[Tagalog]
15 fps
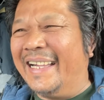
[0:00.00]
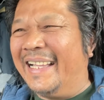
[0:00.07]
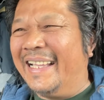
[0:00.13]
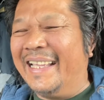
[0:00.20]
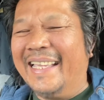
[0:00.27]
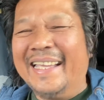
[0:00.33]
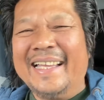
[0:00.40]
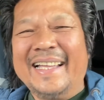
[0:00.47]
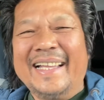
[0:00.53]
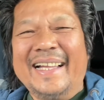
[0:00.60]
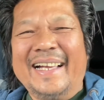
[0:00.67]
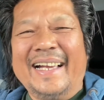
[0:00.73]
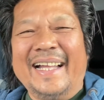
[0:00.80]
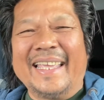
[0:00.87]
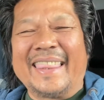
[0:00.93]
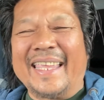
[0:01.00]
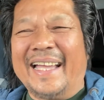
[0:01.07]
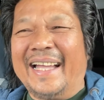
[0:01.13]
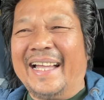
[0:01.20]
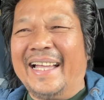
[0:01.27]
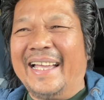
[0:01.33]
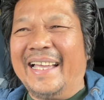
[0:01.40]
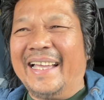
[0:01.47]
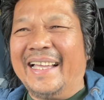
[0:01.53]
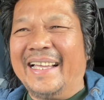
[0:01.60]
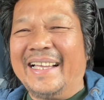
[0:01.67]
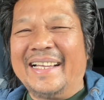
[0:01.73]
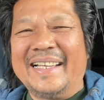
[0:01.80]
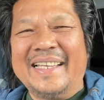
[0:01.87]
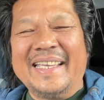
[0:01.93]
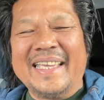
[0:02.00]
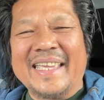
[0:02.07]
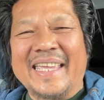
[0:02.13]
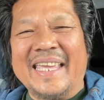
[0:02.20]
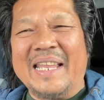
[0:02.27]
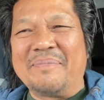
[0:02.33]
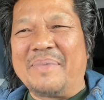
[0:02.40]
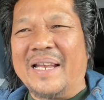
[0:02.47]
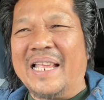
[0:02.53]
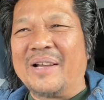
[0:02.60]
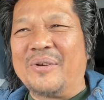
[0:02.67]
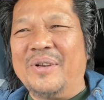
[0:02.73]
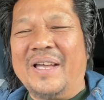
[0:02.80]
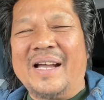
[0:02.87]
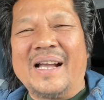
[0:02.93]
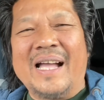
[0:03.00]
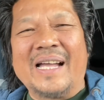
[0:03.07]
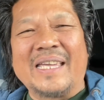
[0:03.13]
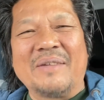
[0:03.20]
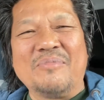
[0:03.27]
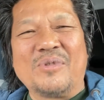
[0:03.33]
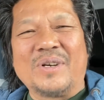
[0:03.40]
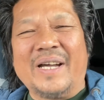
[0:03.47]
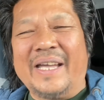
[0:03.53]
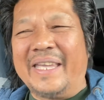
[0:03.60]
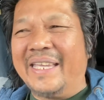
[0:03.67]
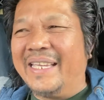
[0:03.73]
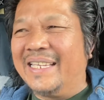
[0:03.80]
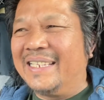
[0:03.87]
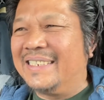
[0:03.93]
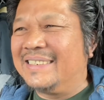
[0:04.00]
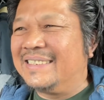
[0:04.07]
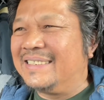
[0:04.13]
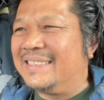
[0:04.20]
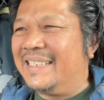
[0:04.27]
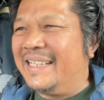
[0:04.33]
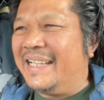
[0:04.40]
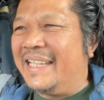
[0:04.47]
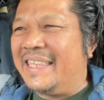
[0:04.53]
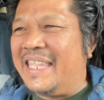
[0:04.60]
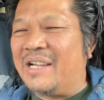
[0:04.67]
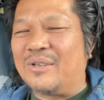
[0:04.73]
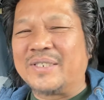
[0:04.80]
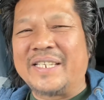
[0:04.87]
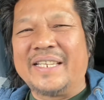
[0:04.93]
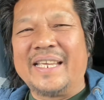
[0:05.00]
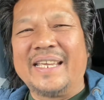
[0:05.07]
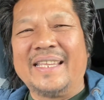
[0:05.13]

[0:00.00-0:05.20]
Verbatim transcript: at magpipigay ng pag-asa hindi ako sanay